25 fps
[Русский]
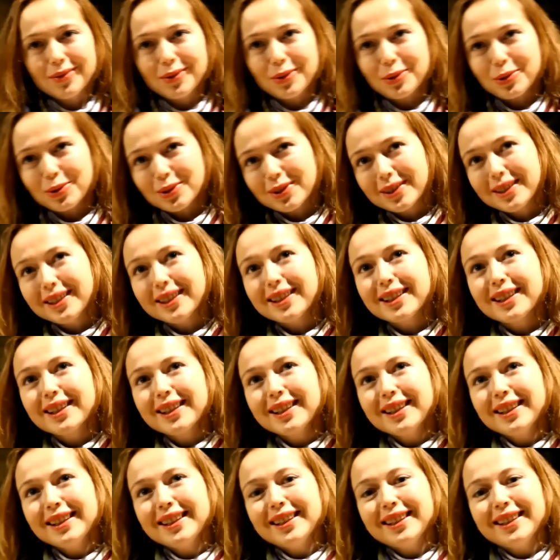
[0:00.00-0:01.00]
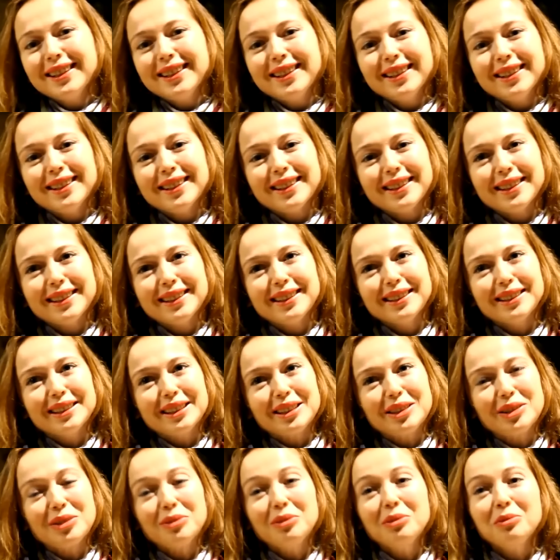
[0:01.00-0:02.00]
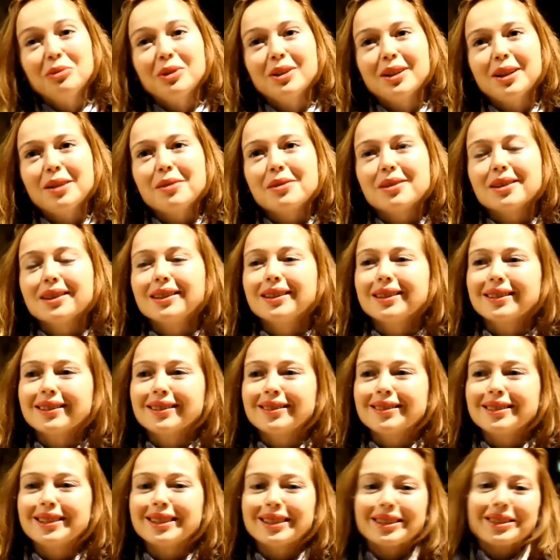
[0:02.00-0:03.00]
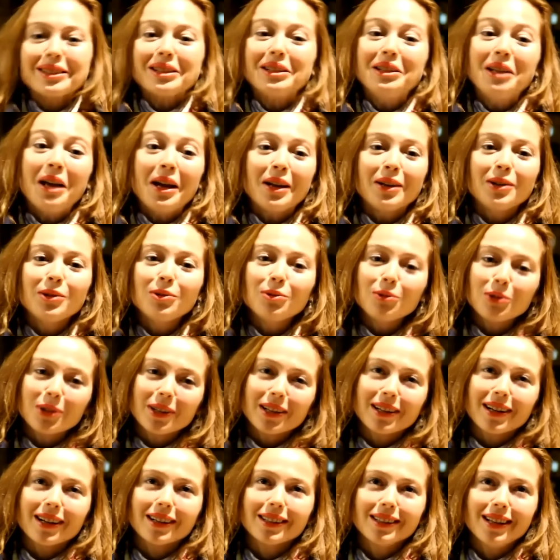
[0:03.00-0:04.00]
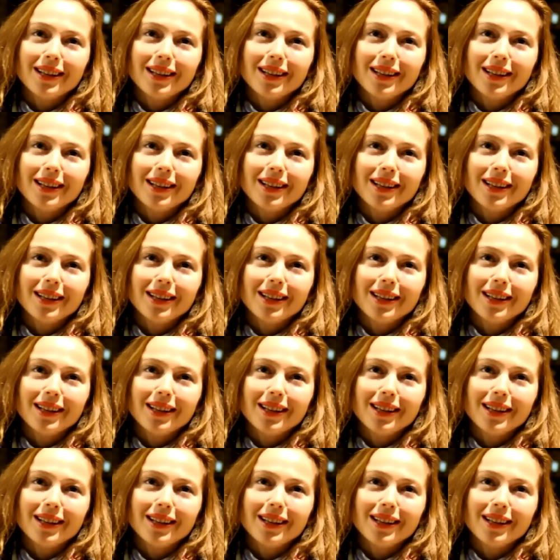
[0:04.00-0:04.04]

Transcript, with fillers: Казалось, вот он, человек, с которым смело можно жить и создавать семью.